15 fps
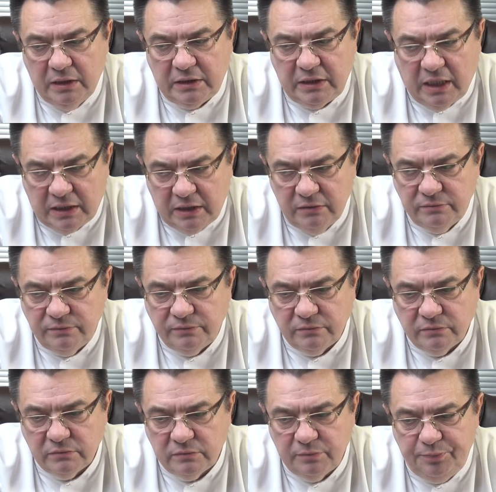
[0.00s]
так.
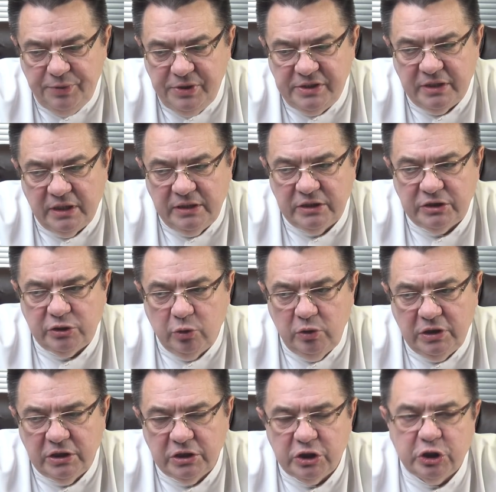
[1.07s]
Пить надо
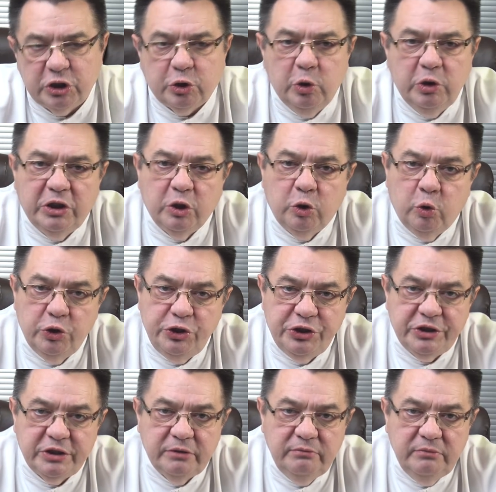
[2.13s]
столько, сколько
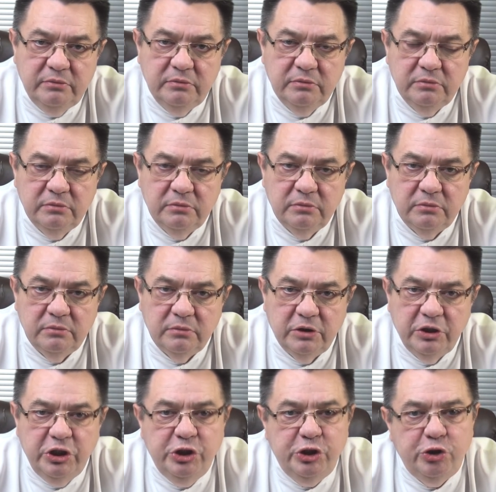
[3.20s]
хочется,
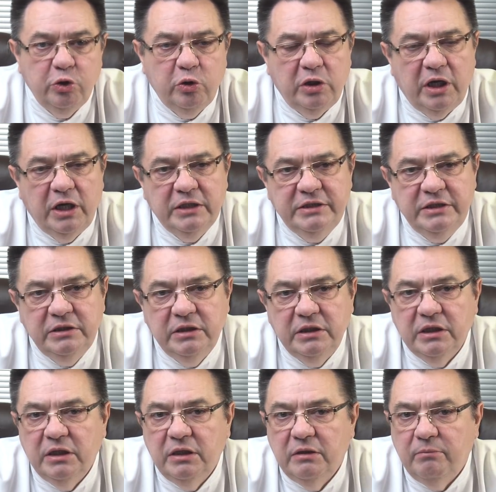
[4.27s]
и еще один
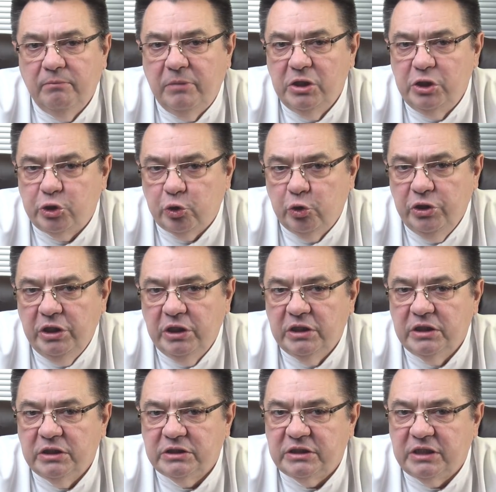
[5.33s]
большой
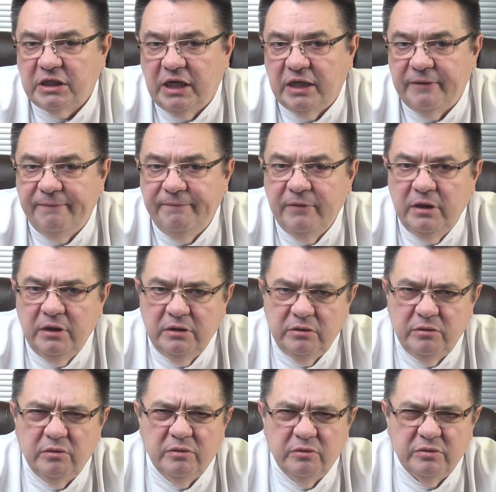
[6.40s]
стакан
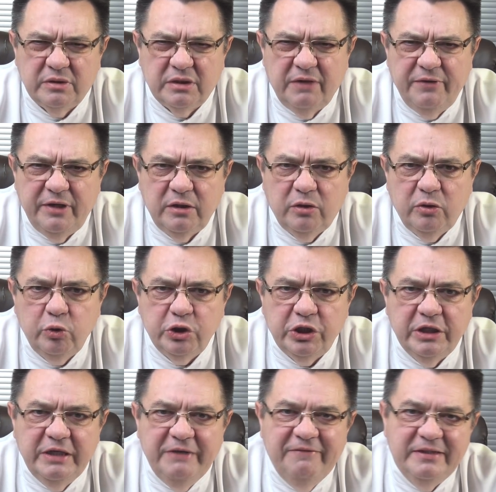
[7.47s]
говорил
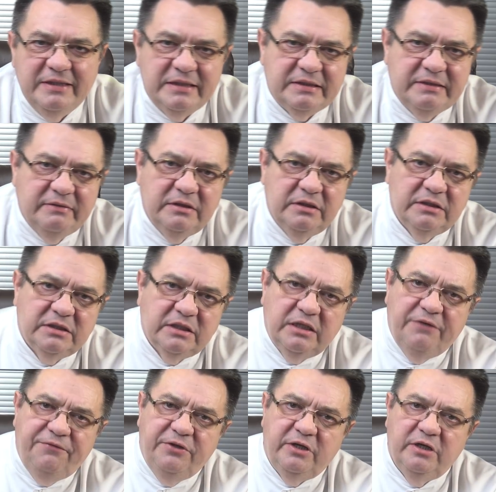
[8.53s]
Кружка и вытаскивал из-за
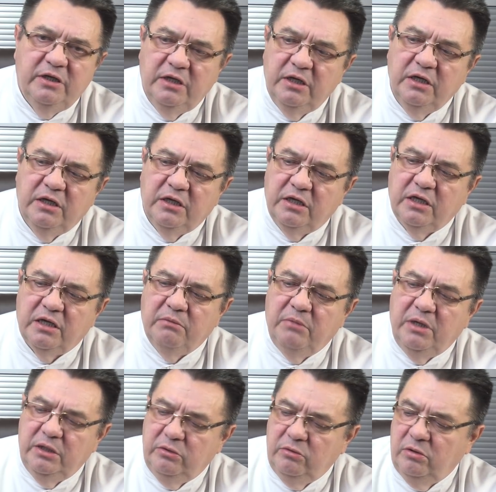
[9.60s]
кафедры
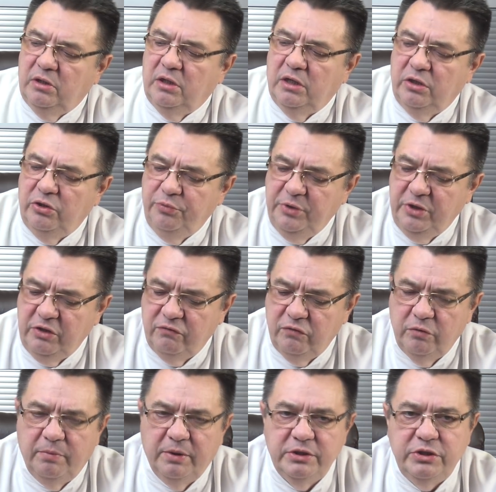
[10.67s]
громадную
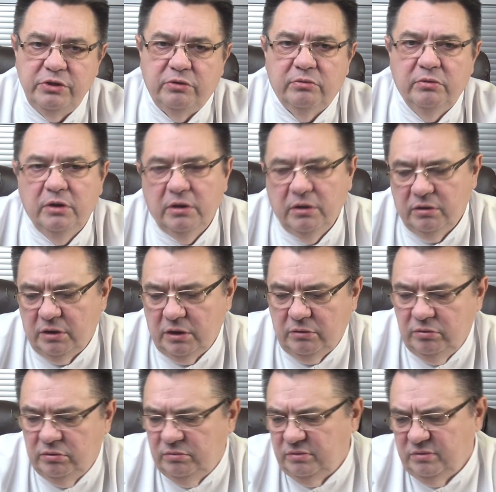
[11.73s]
алюминиевую бадью.
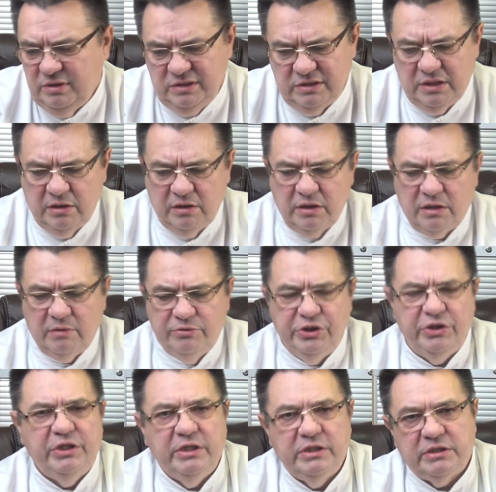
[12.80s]
Такую, не знаю, грамм
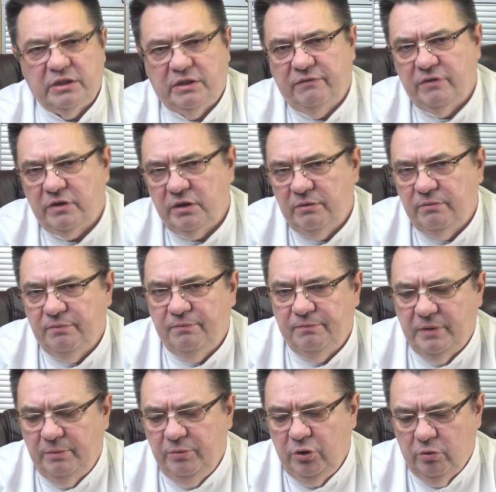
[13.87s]
400, наверное,
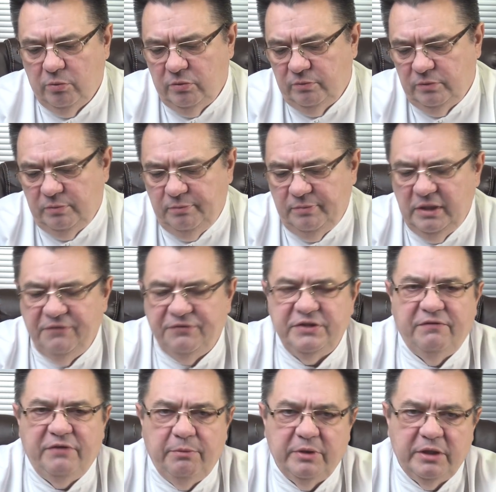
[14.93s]
по объему. Были в
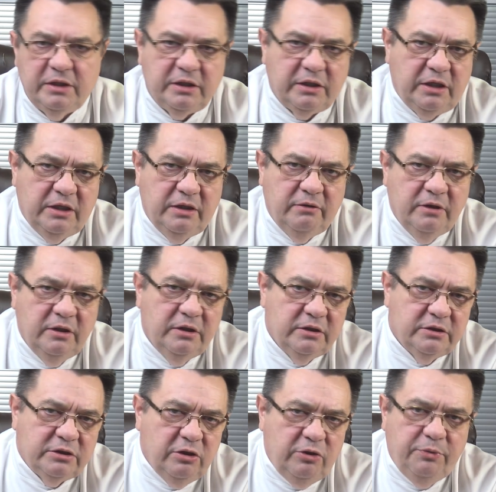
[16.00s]
те времена такие
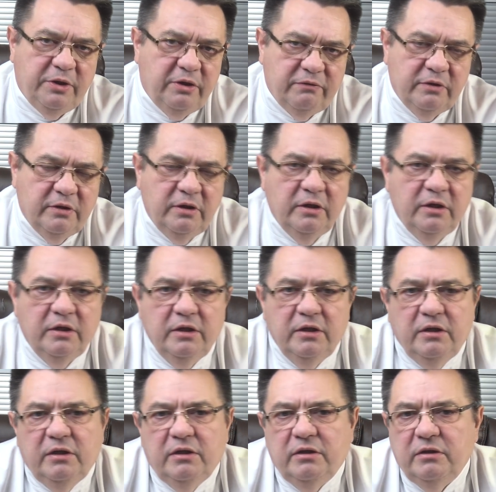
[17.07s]
с алюминиевой,
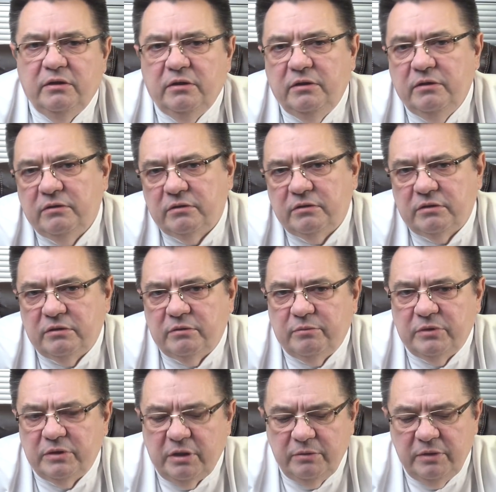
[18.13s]
э,
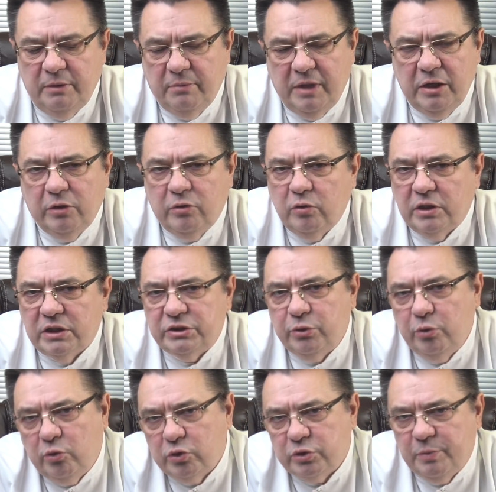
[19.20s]
на маленькую
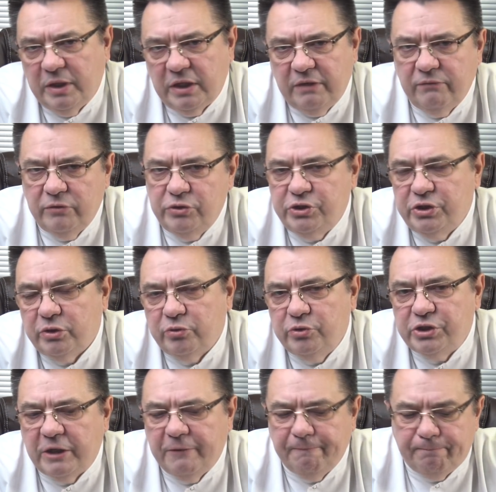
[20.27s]
кастрюльку смахивающие
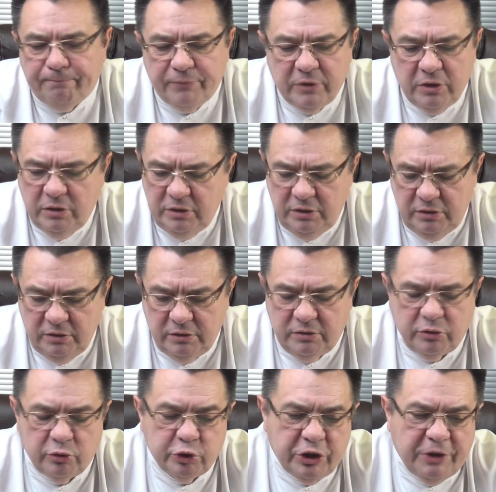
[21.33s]
ручки, э,
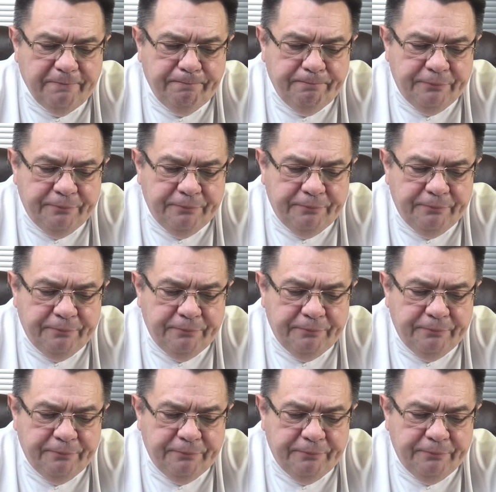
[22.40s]
кружки.